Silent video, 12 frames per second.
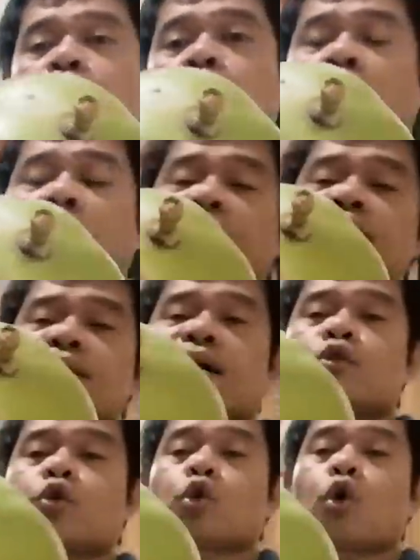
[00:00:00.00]
So guys,
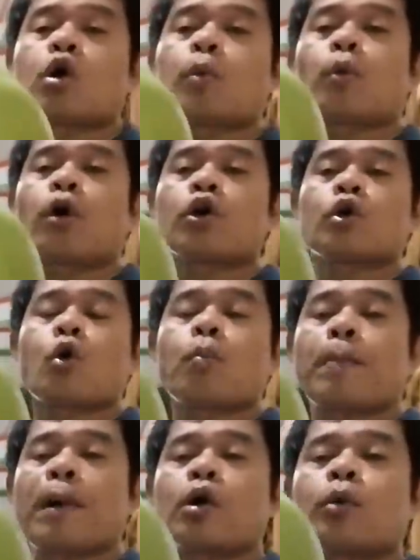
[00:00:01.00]
uh, tuturuan ko po kayo kung
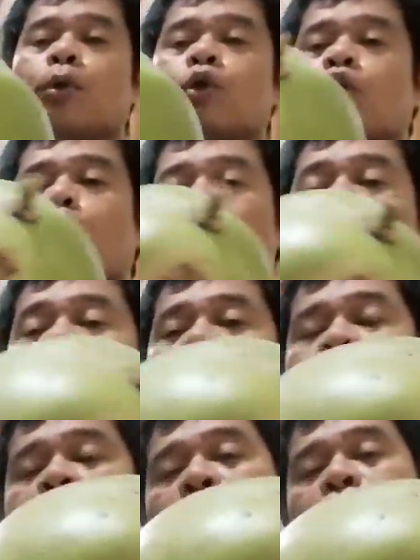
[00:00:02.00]
paano po ito
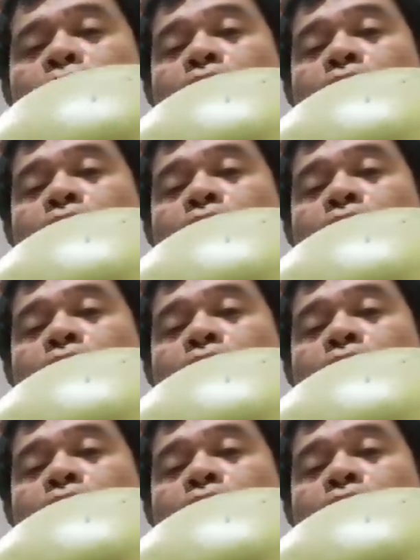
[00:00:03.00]
lutuin.